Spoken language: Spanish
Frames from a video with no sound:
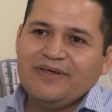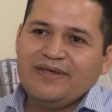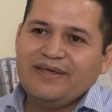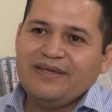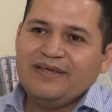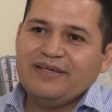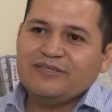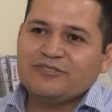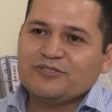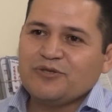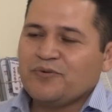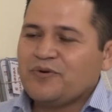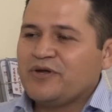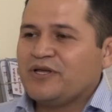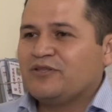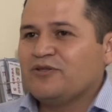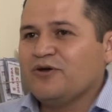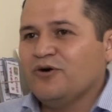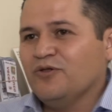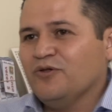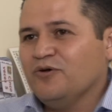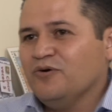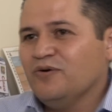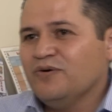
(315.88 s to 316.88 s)
y sobre
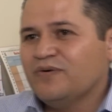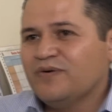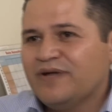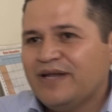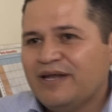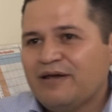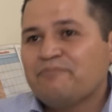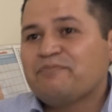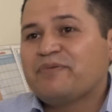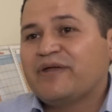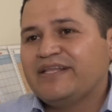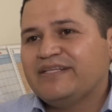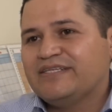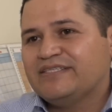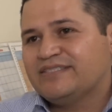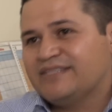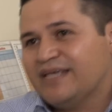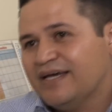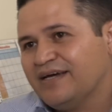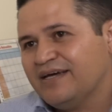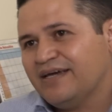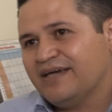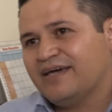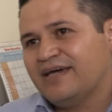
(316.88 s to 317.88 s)
todo el
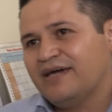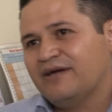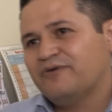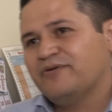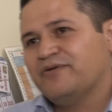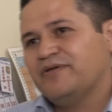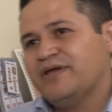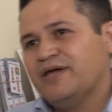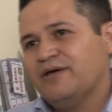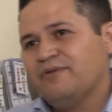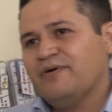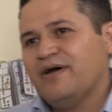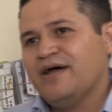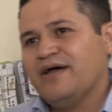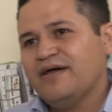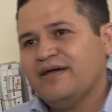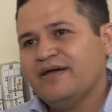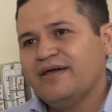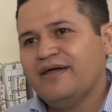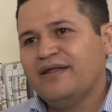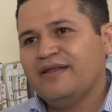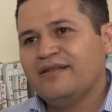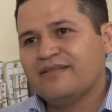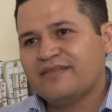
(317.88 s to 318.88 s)
aprendizaje que conlleva
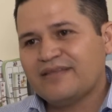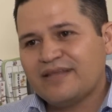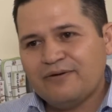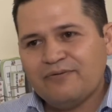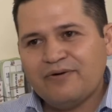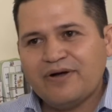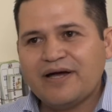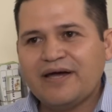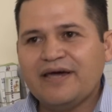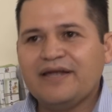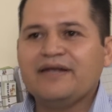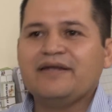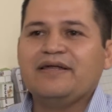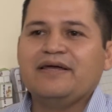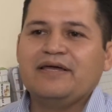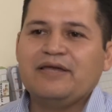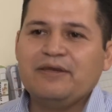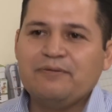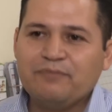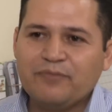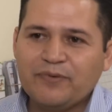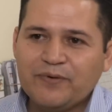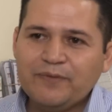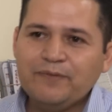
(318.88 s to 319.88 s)
el trabajar en
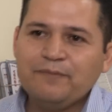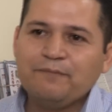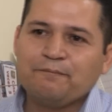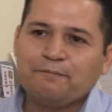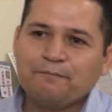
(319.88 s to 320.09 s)
equipo.